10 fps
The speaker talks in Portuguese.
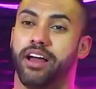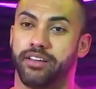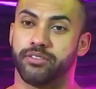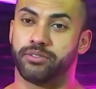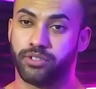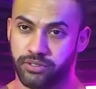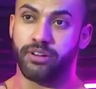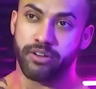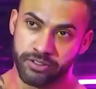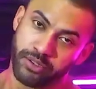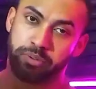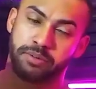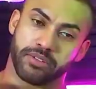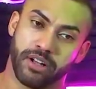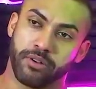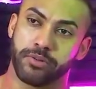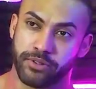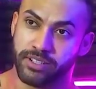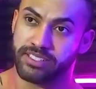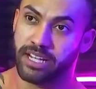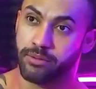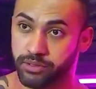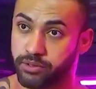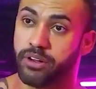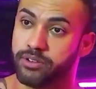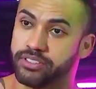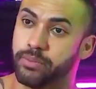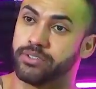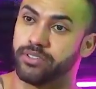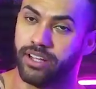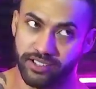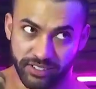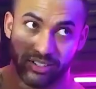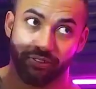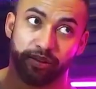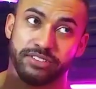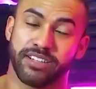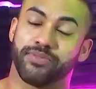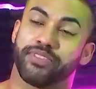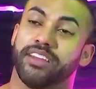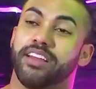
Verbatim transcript: Eu sou de Guarulhos, pessoas, algumas hum. pessoas sabem, eu sou de Guarulhos. Tá? É, a gente já falou isso, não. Né?